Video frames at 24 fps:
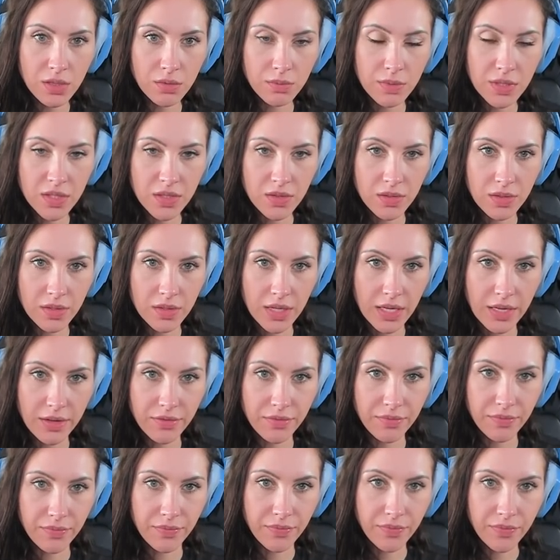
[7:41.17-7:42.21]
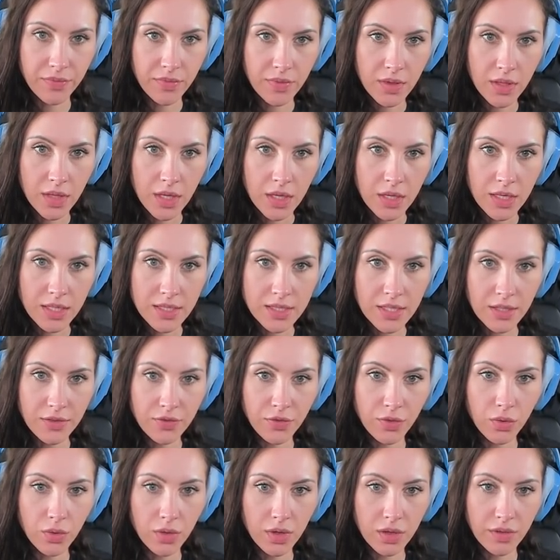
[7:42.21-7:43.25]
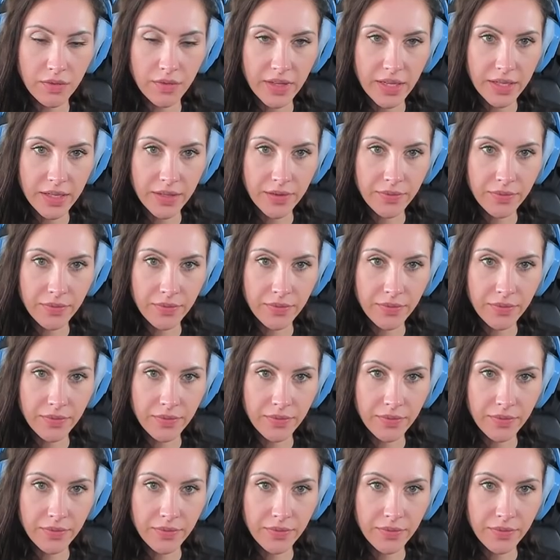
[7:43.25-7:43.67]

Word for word: um mich zu nerven. Jetzt ist der Vogel weg.